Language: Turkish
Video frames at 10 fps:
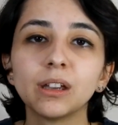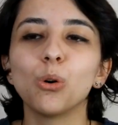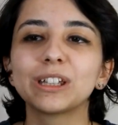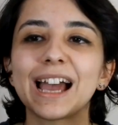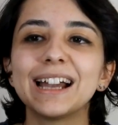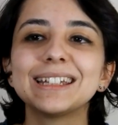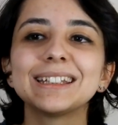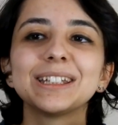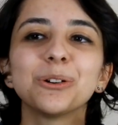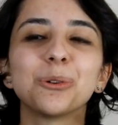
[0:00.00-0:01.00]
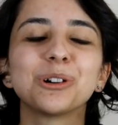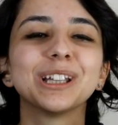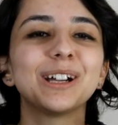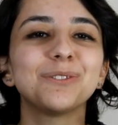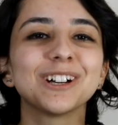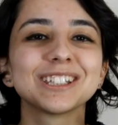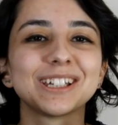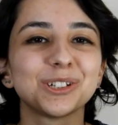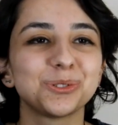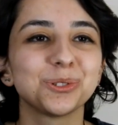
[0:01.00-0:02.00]
O gerginliği o kadar
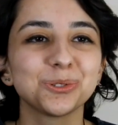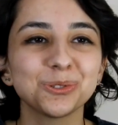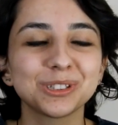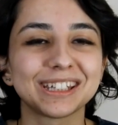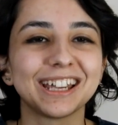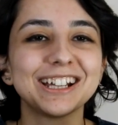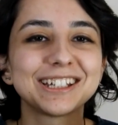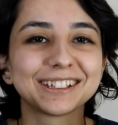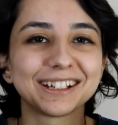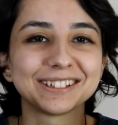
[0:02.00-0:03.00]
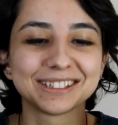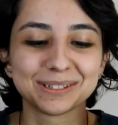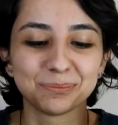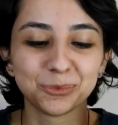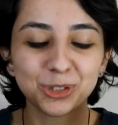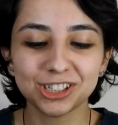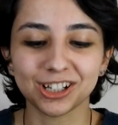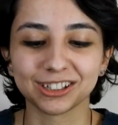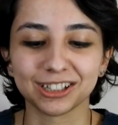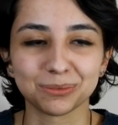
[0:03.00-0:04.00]
fazla yaşıyorsunuz ki gerçekten müthiş
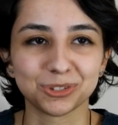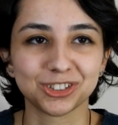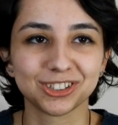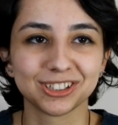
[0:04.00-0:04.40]
anlatmış.